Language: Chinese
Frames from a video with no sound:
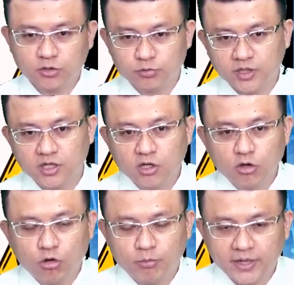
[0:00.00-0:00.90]
股呢？
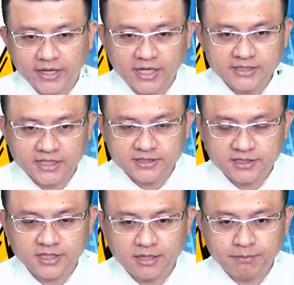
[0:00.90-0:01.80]
我们来看一下今
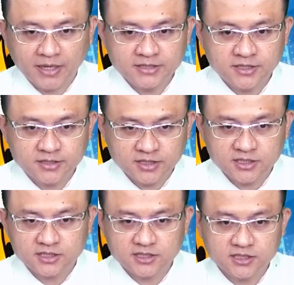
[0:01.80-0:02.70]
天的盘前提
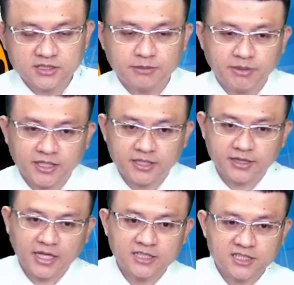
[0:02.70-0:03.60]
醒是怎么跟
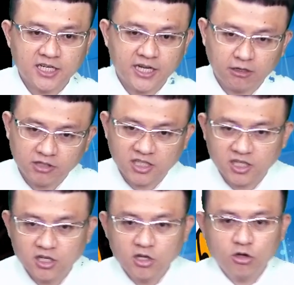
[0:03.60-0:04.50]
大家聊到的。
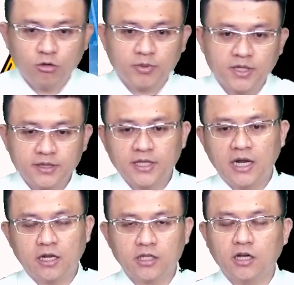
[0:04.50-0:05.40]
我们跟大家
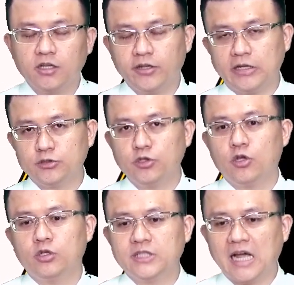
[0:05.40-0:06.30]
聊到，你要去留
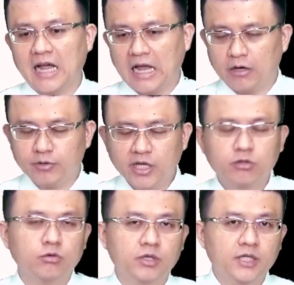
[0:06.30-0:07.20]
一下。行内
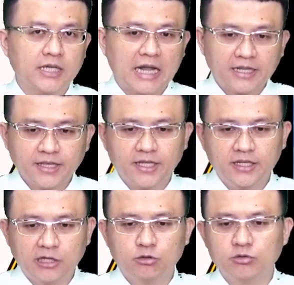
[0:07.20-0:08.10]
股、钢铁
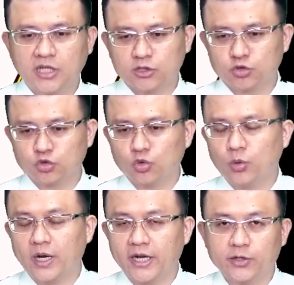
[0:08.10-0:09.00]
类股、那塑
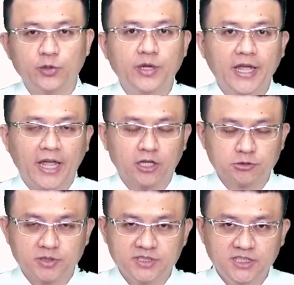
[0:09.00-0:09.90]
化类股，还有什
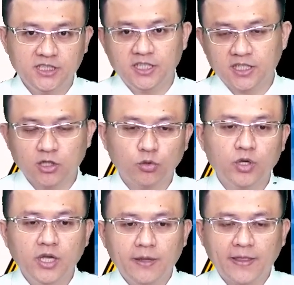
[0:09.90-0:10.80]
么机体个股？
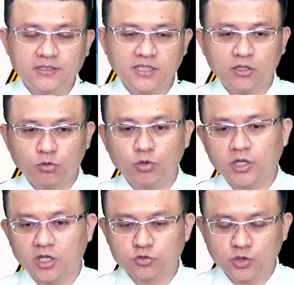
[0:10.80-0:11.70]
那实际上，如果你
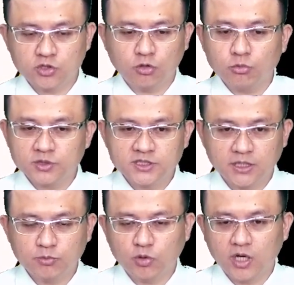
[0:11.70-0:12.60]
有追踪我们节
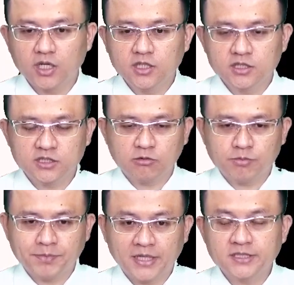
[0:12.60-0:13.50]
目的话，其实我们
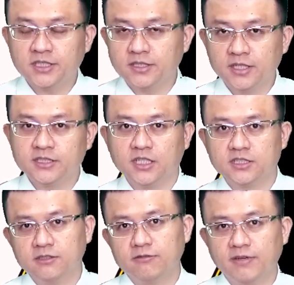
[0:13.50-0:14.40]
盘前提醒呢
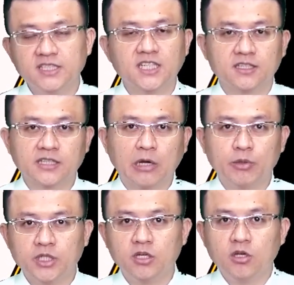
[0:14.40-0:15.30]
是非常到位
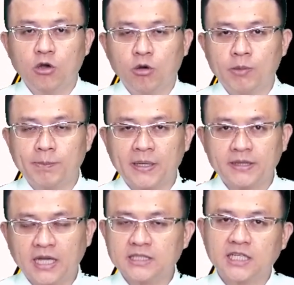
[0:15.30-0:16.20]
的。我们帮
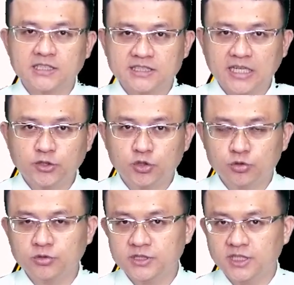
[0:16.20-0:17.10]
大家筛选出
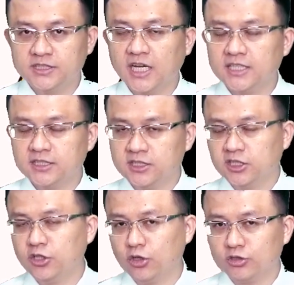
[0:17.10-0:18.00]
接下来资金
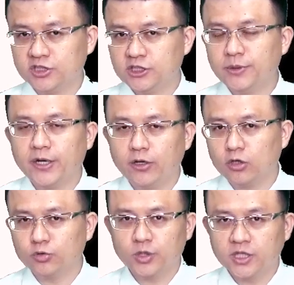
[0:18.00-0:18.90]
有机会流
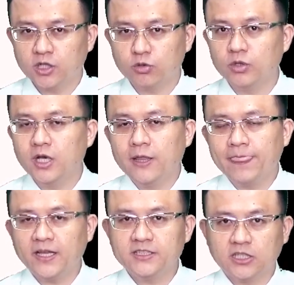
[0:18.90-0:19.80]
入的个股。那
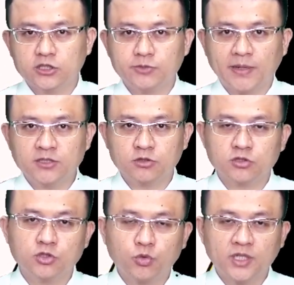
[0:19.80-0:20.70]
你就要去盘中去
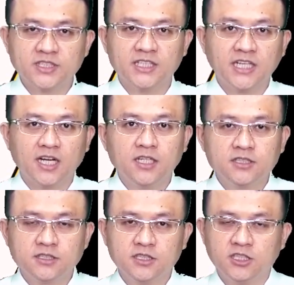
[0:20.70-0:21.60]
观察一下，
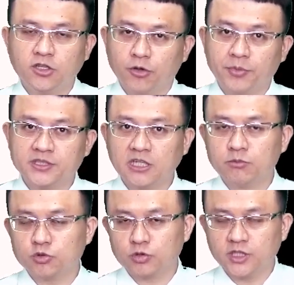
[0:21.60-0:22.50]
资金有没有像我们
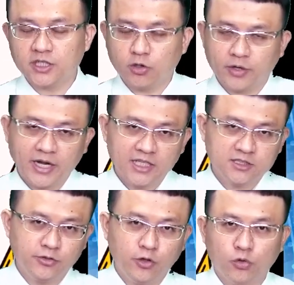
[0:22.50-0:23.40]
说的有开始
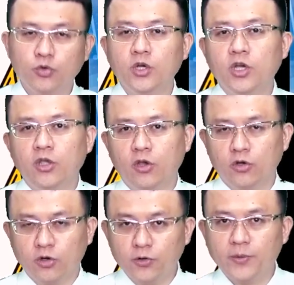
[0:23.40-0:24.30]
流入，有流
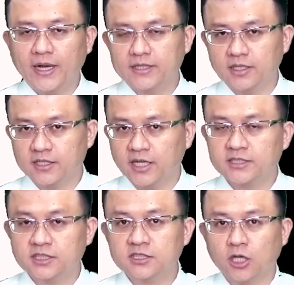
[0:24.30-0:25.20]
入的话，你可以
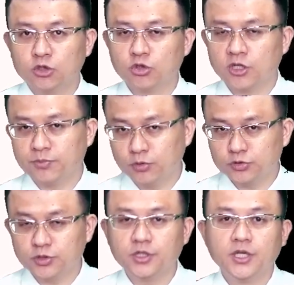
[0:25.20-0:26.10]
经常做个布局。